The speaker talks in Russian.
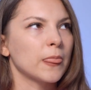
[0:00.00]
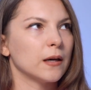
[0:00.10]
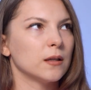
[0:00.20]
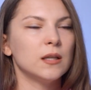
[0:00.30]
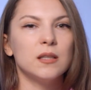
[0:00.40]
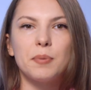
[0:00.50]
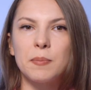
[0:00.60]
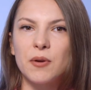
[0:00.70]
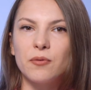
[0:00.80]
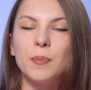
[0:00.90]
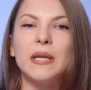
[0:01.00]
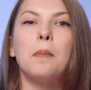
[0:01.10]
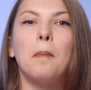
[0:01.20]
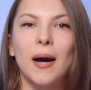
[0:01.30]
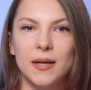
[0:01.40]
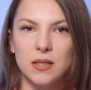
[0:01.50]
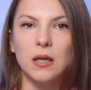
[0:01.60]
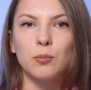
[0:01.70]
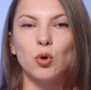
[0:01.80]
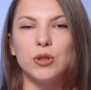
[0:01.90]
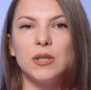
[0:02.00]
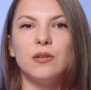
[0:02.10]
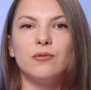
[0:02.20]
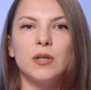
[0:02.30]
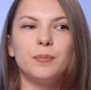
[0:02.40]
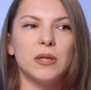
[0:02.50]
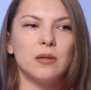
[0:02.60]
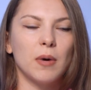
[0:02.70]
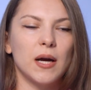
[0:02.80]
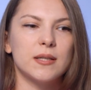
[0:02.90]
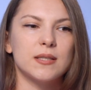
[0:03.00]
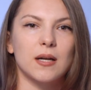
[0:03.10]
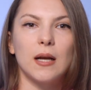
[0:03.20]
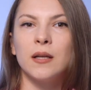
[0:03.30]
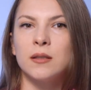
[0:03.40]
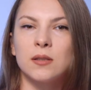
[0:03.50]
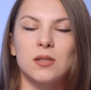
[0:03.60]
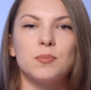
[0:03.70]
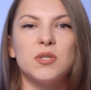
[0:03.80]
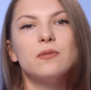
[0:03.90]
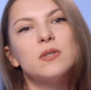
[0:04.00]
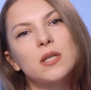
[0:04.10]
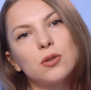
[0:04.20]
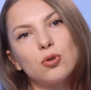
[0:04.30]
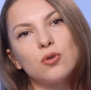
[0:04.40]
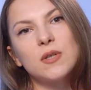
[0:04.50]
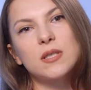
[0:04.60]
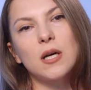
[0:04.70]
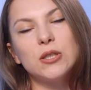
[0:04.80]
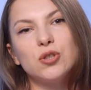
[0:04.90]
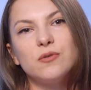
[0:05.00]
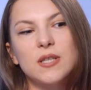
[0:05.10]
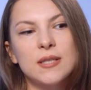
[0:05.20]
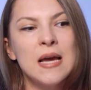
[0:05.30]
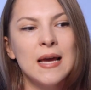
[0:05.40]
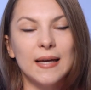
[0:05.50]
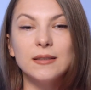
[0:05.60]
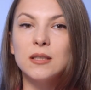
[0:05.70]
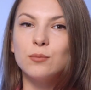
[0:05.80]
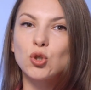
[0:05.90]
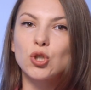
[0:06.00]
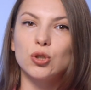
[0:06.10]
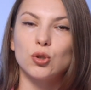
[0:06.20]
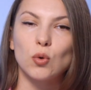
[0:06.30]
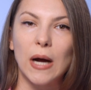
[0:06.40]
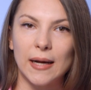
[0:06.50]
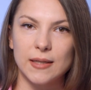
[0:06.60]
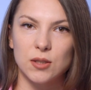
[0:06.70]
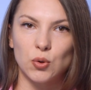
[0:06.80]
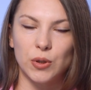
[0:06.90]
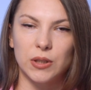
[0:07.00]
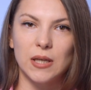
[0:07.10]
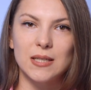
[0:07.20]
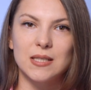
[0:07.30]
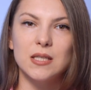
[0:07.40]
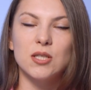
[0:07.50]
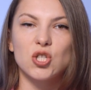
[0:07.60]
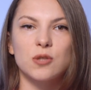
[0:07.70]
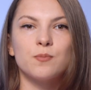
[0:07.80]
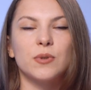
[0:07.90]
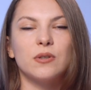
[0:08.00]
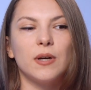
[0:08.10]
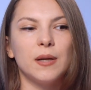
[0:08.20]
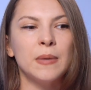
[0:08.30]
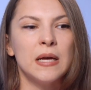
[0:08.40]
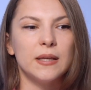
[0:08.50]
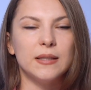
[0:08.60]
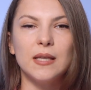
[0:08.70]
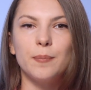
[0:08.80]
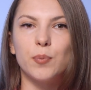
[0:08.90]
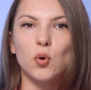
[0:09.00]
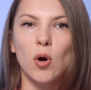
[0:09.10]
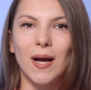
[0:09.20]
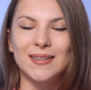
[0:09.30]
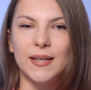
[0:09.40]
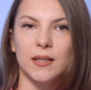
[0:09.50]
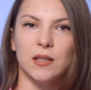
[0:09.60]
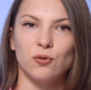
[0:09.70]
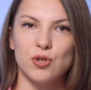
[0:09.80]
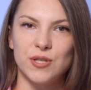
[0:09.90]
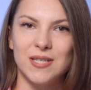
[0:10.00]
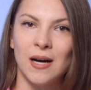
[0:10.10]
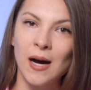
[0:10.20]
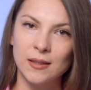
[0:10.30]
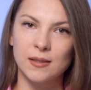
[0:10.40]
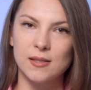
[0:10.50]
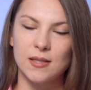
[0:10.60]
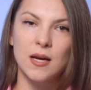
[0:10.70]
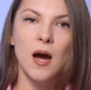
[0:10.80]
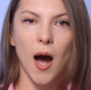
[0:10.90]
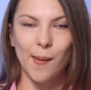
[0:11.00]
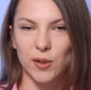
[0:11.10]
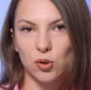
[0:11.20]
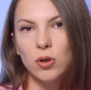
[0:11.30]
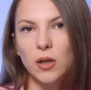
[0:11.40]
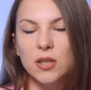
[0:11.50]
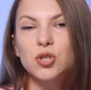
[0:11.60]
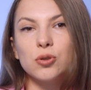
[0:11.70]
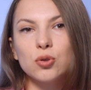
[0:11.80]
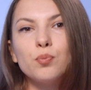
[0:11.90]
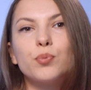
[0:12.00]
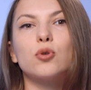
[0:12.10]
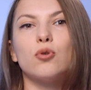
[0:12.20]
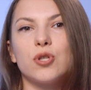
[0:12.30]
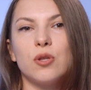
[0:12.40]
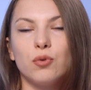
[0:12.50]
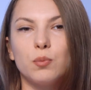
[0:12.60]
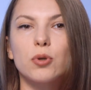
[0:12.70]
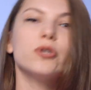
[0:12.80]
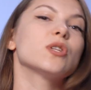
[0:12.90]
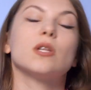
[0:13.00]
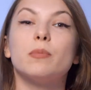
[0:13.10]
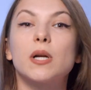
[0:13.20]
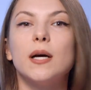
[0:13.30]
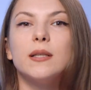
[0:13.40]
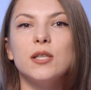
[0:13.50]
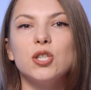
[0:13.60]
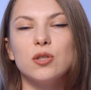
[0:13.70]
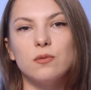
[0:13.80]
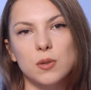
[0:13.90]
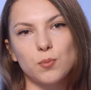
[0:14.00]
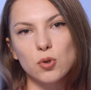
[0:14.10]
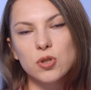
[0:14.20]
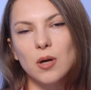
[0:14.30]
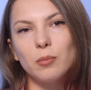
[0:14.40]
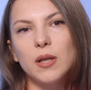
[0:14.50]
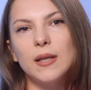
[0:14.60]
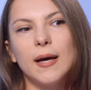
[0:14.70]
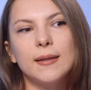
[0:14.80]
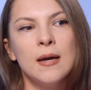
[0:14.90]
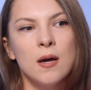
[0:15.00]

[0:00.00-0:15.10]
а, или, например, вы принимаете гормоны, или вы принимаете оральные контрацептивы, из-за которых у вас скачет вес. Это немножко другая история. Да? Здесь сейчас мы поговорим не про конкретно вот диагнозы, а про то, когда человек ну просто, вот просто набирает лишний вес, просто обладает